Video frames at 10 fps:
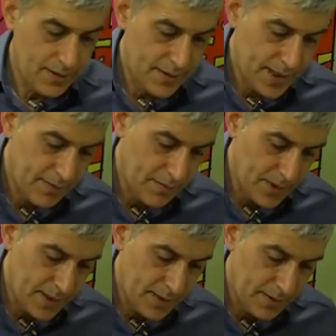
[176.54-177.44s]

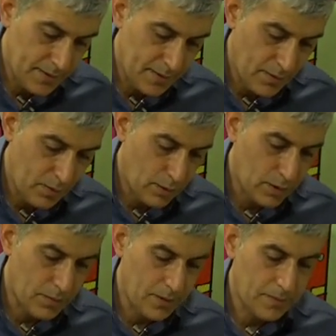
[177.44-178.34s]
sıvımız oldu
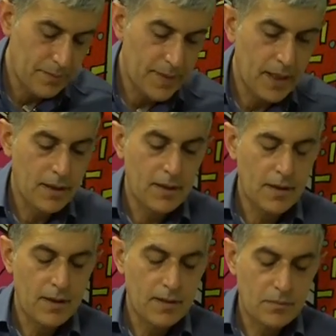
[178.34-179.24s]
mu?
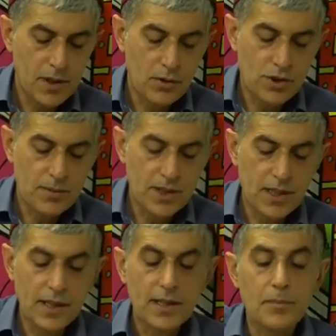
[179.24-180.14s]
Bir önce bir
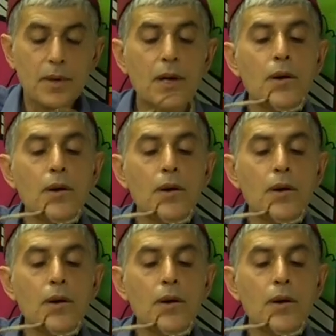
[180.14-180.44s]
deneyelim de.